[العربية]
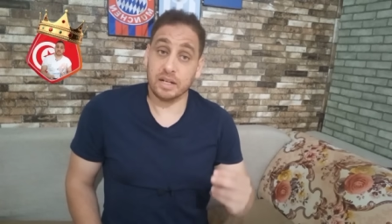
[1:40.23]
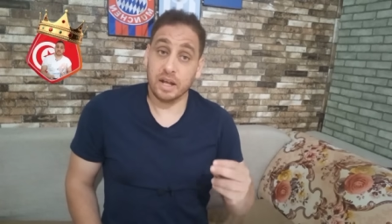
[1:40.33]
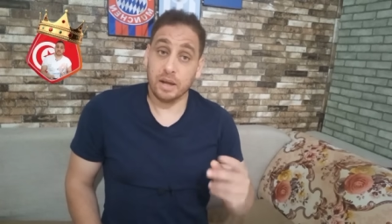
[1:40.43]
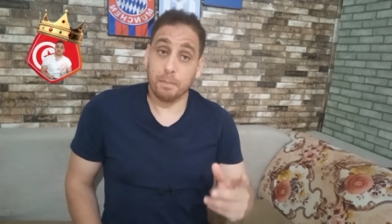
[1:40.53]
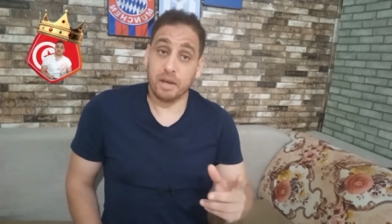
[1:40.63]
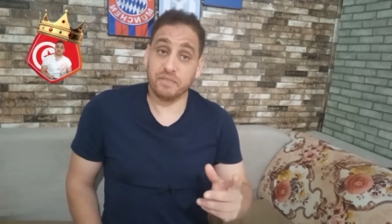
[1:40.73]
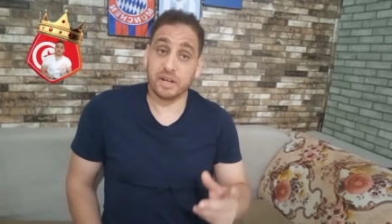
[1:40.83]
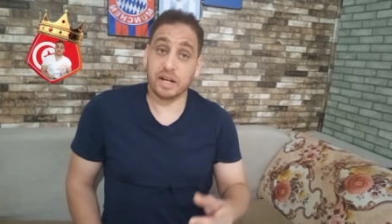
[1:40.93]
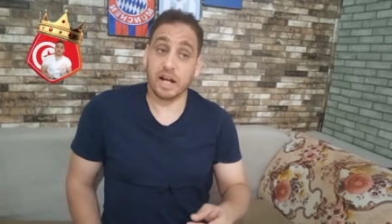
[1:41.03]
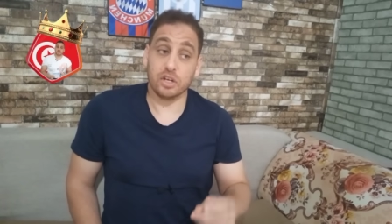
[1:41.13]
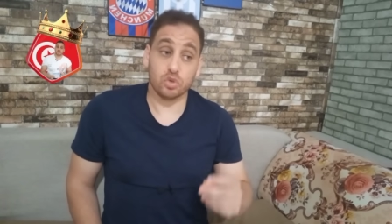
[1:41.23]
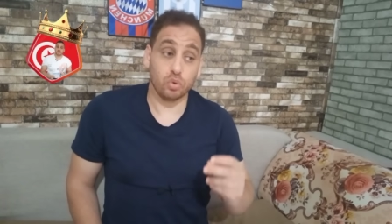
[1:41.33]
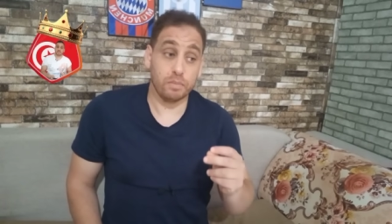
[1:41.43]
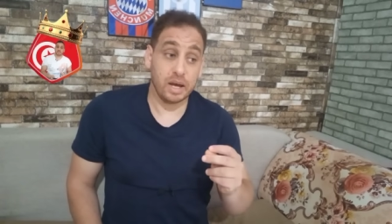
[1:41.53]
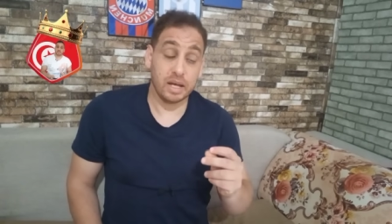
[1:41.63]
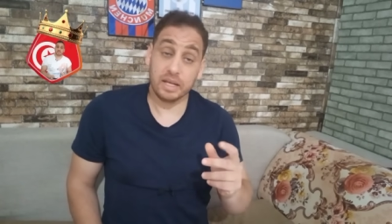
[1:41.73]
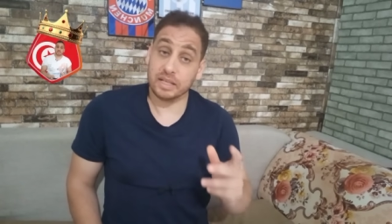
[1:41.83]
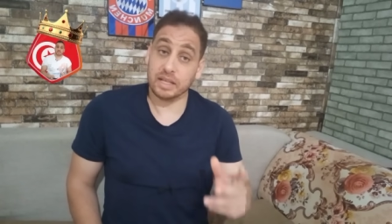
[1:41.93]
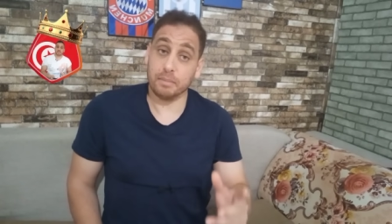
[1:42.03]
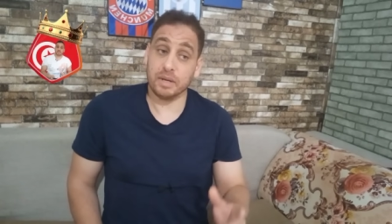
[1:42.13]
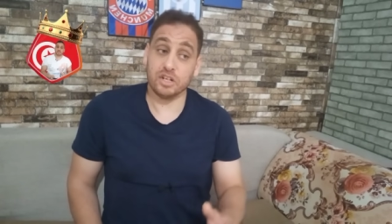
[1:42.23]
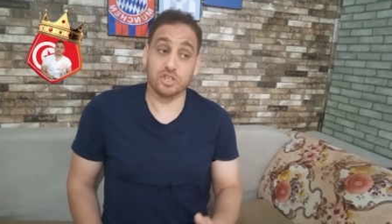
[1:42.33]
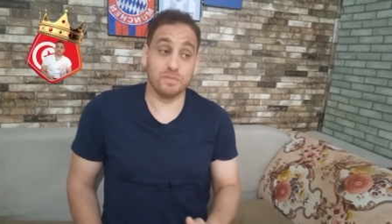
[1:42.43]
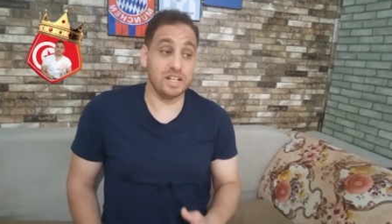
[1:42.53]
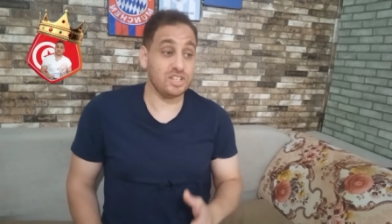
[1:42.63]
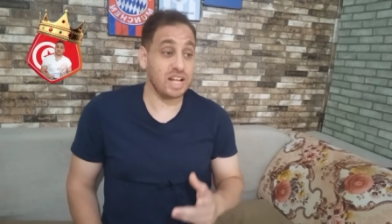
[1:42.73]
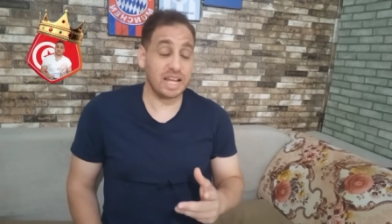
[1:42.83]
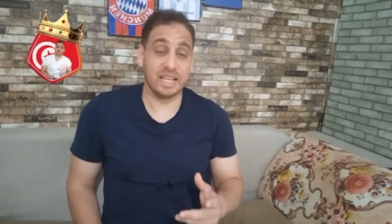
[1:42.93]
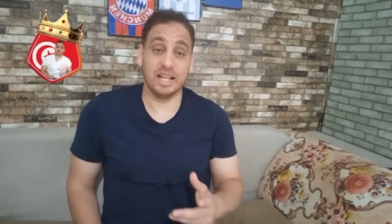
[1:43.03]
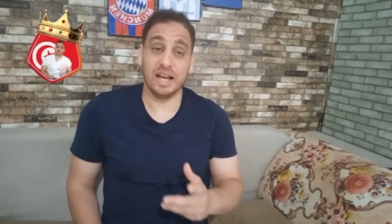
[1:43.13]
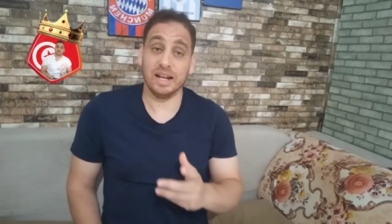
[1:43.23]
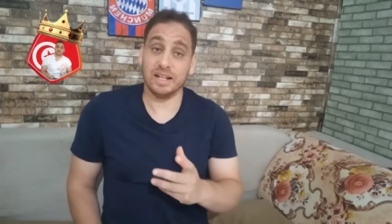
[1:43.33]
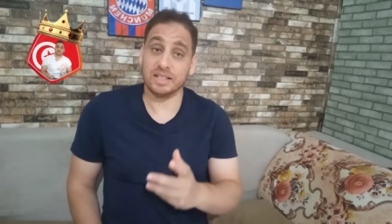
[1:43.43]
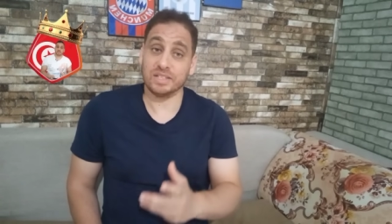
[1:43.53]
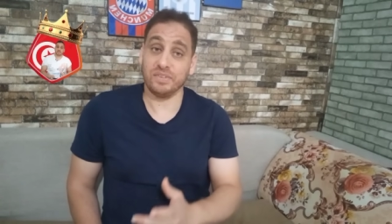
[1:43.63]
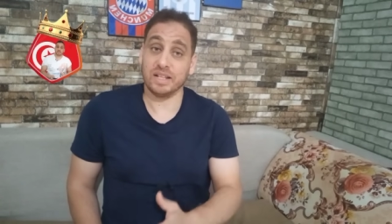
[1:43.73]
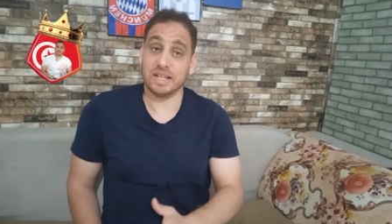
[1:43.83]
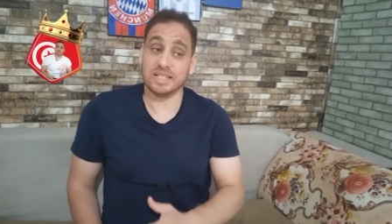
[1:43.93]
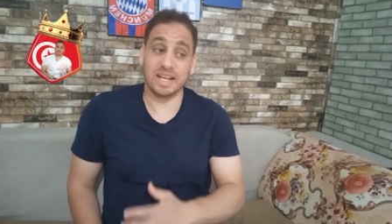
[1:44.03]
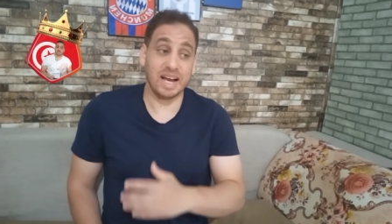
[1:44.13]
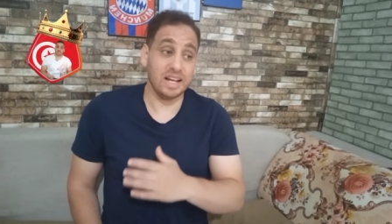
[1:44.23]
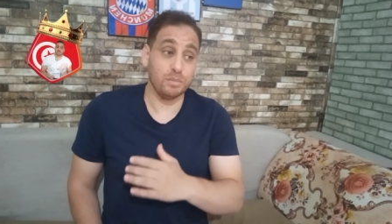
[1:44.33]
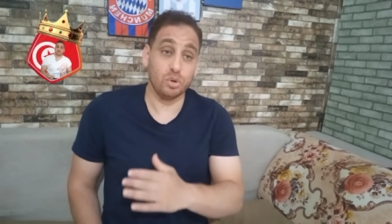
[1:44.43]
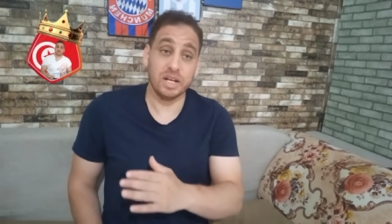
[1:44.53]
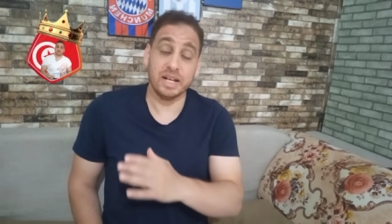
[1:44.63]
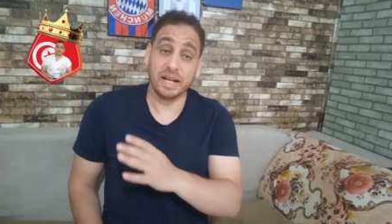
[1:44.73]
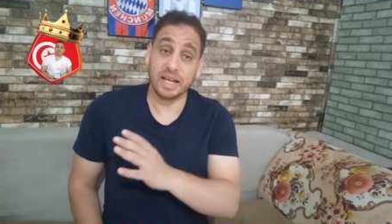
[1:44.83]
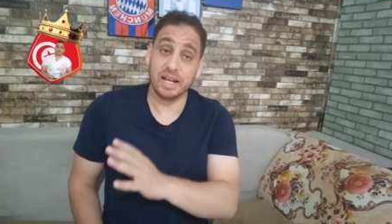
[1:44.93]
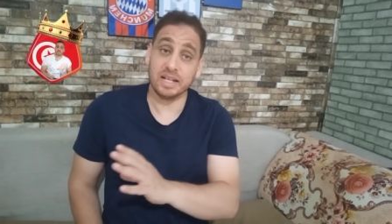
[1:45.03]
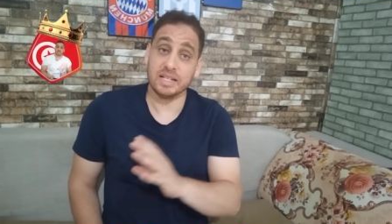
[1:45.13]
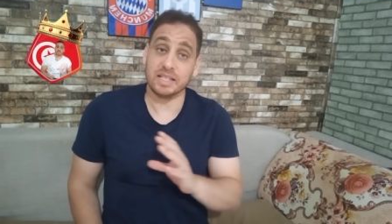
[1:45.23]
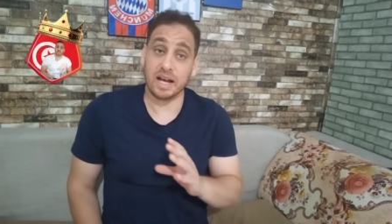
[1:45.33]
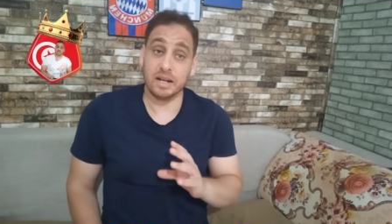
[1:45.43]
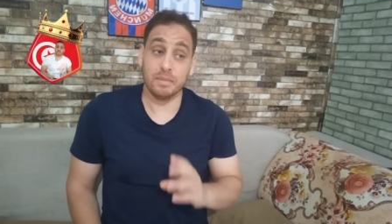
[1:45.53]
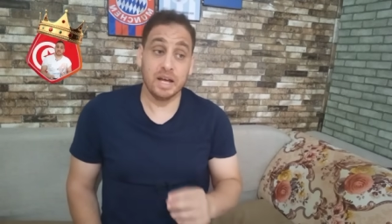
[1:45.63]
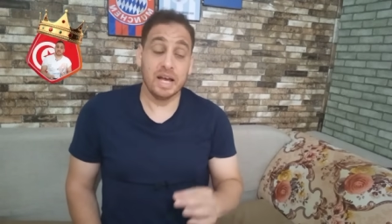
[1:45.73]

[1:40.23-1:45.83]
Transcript: ما يفرحش وما يطمنش مانيش نحكي لا على تصفيات كاس عالم ولا نحكي على كاس عالم